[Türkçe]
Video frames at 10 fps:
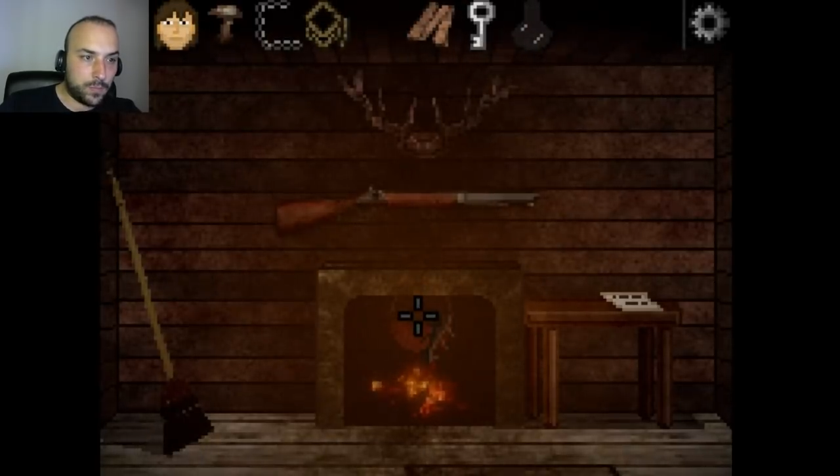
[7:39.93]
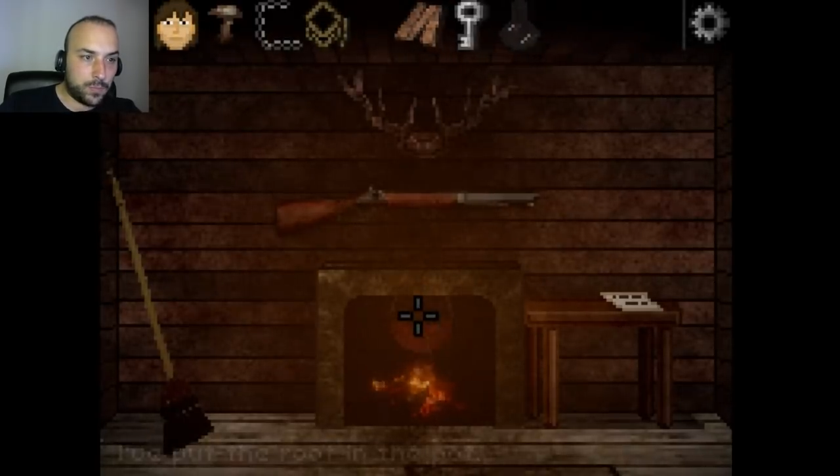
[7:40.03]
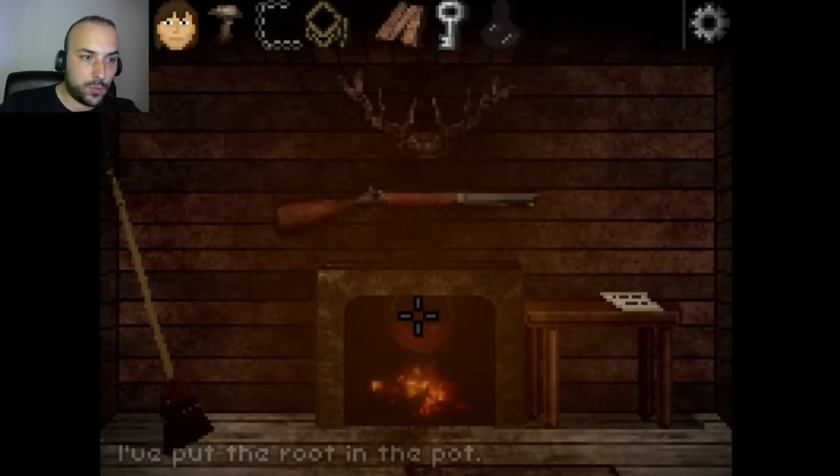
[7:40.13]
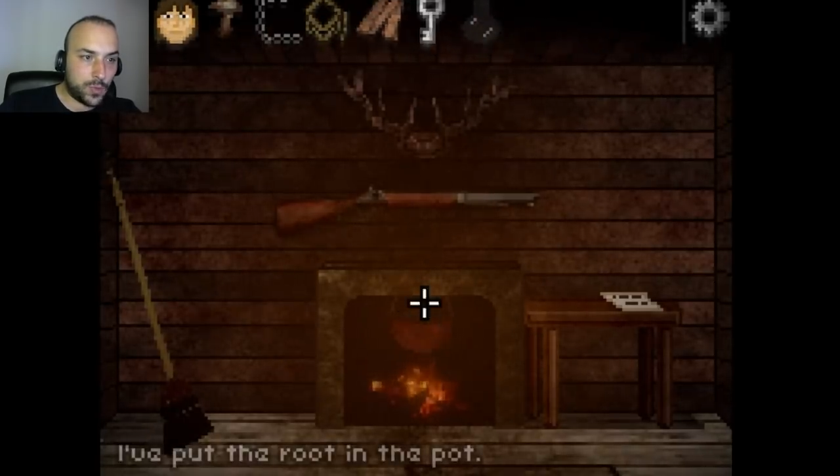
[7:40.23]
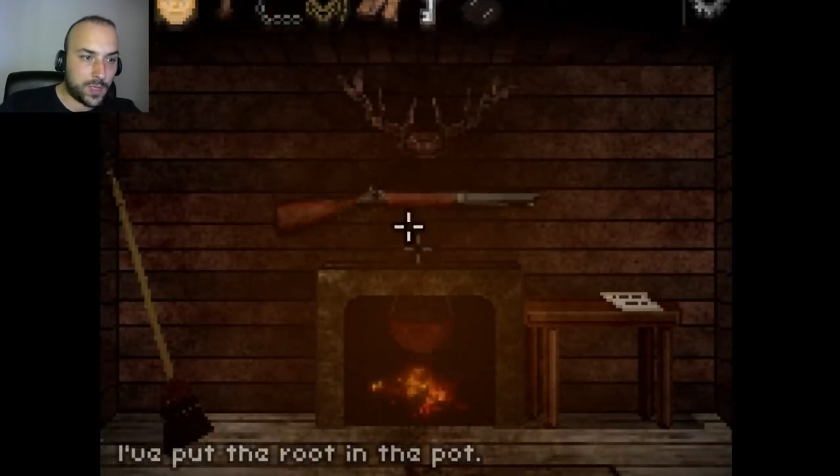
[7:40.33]

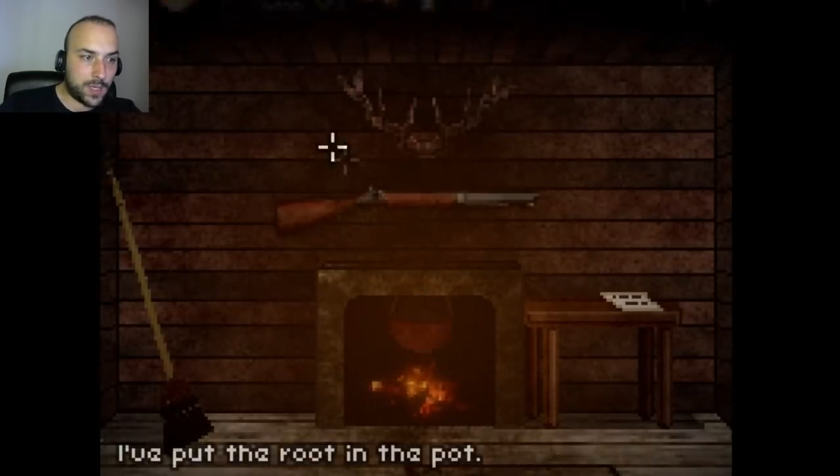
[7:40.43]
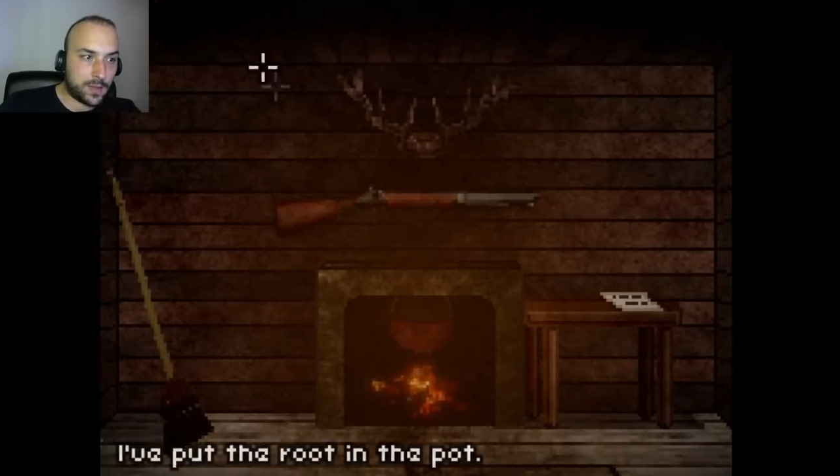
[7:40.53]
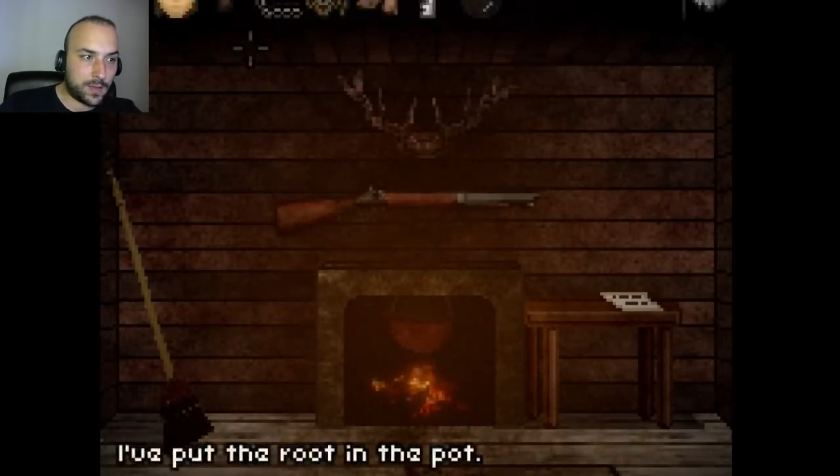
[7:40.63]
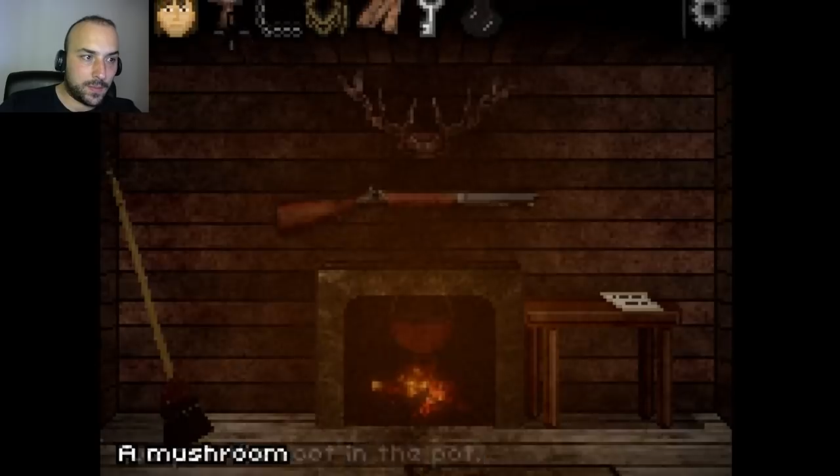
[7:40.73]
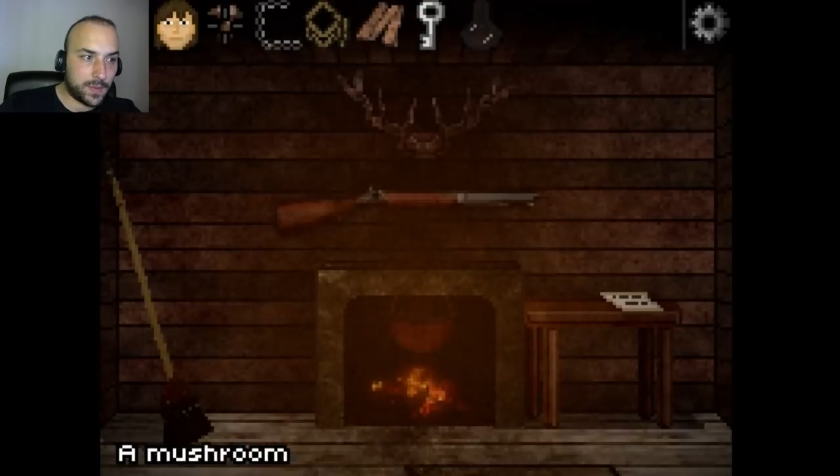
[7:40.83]
Bunu da
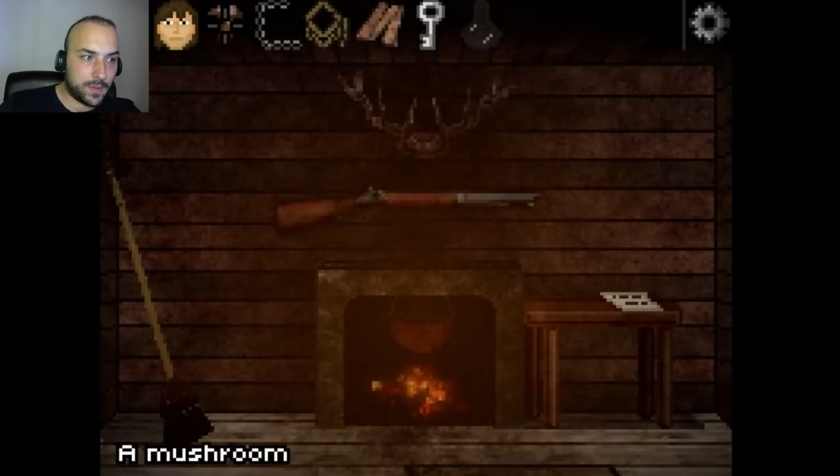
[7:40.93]
attım.